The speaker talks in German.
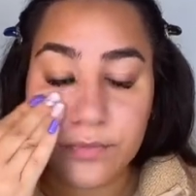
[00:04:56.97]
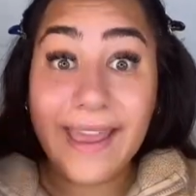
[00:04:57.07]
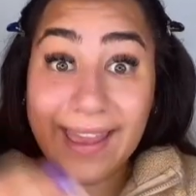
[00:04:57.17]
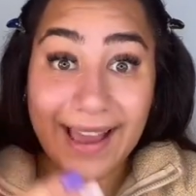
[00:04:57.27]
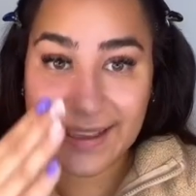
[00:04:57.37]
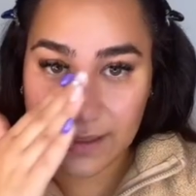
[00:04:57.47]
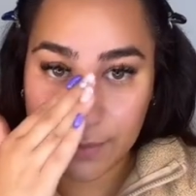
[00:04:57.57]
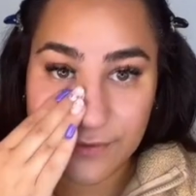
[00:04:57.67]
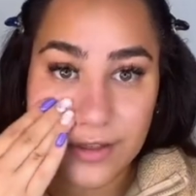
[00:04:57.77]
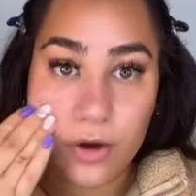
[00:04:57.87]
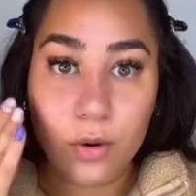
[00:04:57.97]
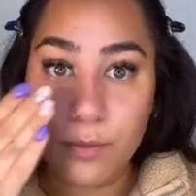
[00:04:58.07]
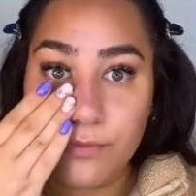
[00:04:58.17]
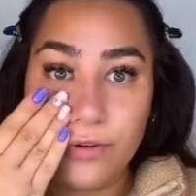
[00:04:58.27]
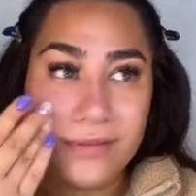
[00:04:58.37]
Er hat aber
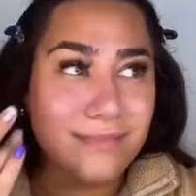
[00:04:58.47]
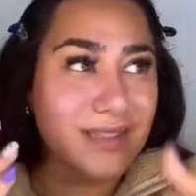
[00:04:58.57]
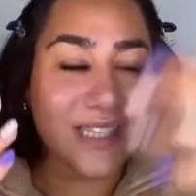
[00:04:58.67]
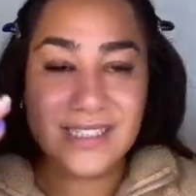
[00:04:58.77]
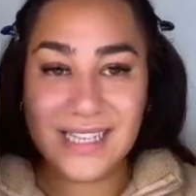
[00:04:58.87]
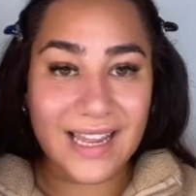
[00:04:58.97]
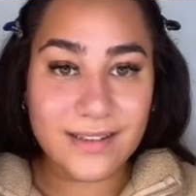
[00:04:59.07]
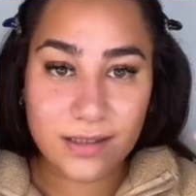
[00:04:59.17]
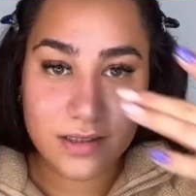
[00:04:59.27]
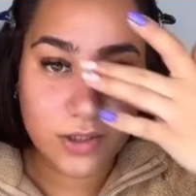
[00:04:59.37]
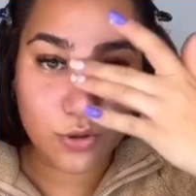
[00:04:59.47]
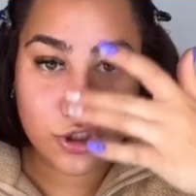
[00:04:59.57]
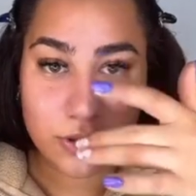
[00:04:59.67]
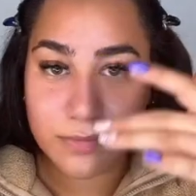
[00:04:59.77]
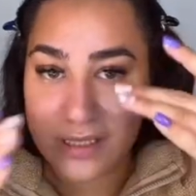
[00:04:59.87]
wiederum von zig anderen
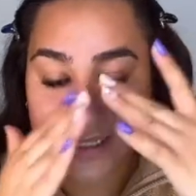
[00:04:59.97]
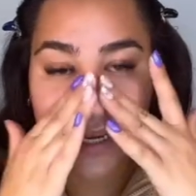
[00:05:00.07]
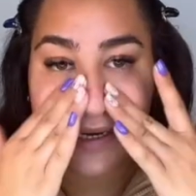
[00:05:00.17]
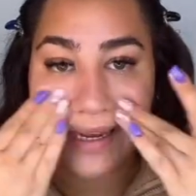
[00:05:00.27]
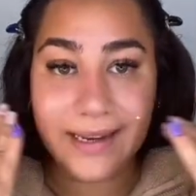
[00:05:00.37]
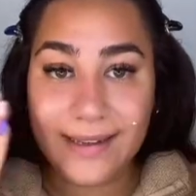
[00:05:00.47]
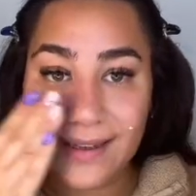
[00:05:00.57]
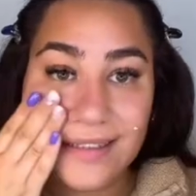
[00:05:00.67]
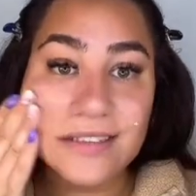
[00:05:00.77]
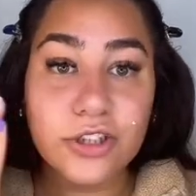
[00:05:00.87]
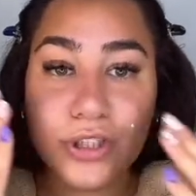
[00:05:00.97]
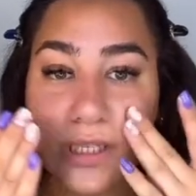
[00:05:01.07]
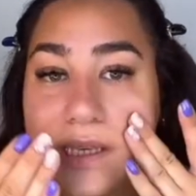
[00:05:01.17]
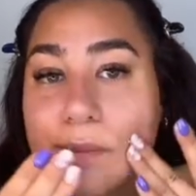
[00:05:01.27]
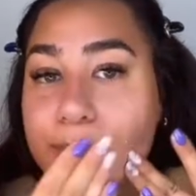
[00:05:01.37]
Social-Media-Kanälen
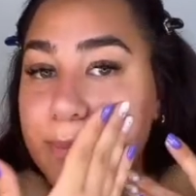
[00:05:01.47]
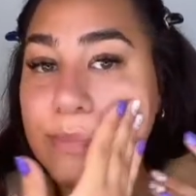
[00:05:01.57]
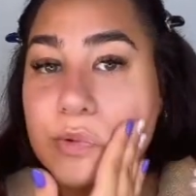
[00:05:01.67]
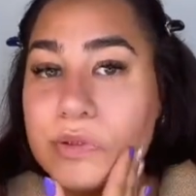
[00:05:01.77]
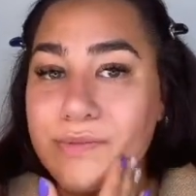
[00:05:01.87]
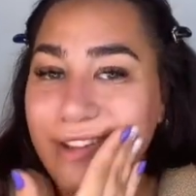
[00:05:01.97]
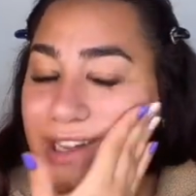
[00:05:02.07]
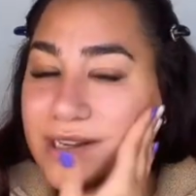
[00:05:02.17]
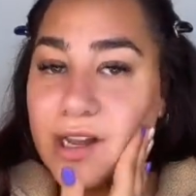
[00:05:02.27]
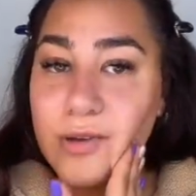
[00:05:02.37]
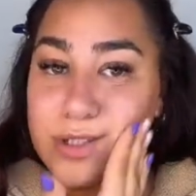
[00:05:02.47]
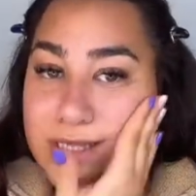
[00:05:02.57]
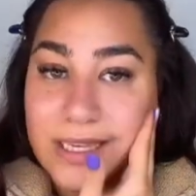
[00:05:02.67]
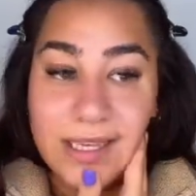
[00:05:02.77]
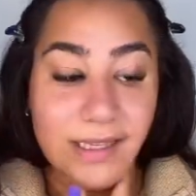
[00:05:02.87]
geschrieben und Fake-Accounts
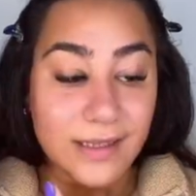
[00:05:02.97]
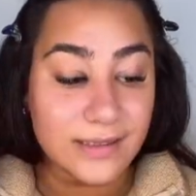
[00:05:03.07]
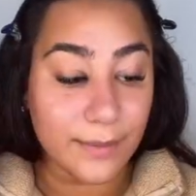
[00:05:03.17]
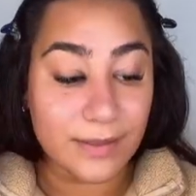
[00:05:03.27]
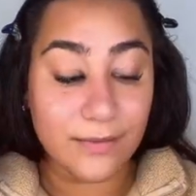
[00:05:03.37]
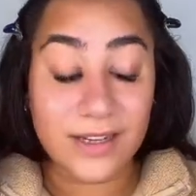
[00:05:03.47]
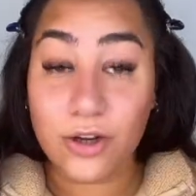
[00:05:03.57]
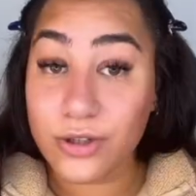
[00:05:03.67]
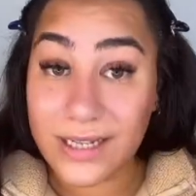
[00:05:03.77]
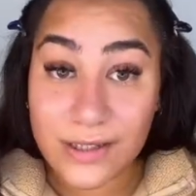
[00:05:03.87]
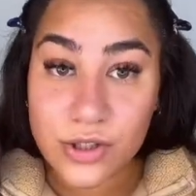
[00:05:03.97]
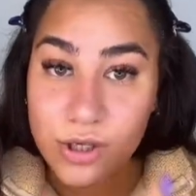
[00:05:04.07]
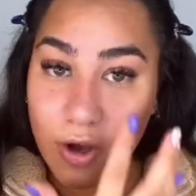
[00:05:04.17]
kreiert, damit er wieder Kontakt zu ihr